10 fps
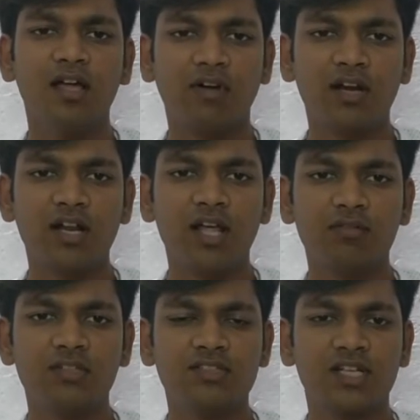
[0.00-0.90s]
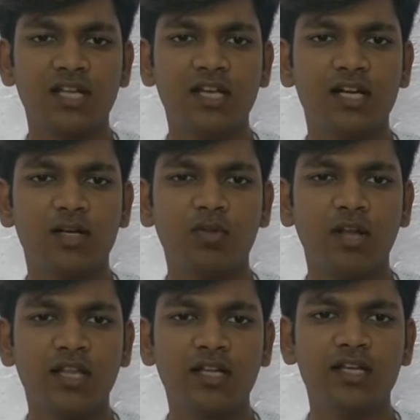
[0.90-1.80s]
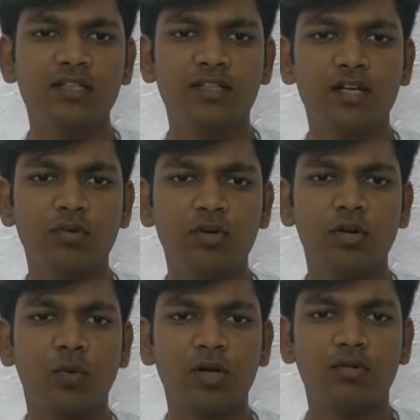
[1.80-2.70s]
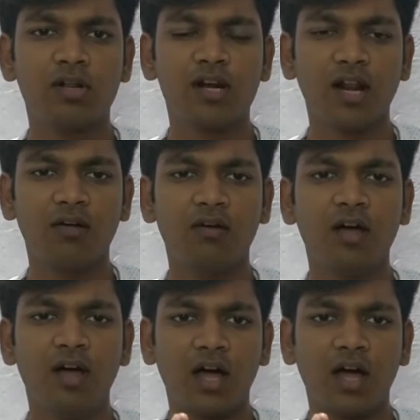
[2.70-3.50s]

வள்ளலார் வந்து சென்னையில் இருக்கும்போது அடிக்கடி திருவொற்றியூர் போயிட்டு வருகிறார்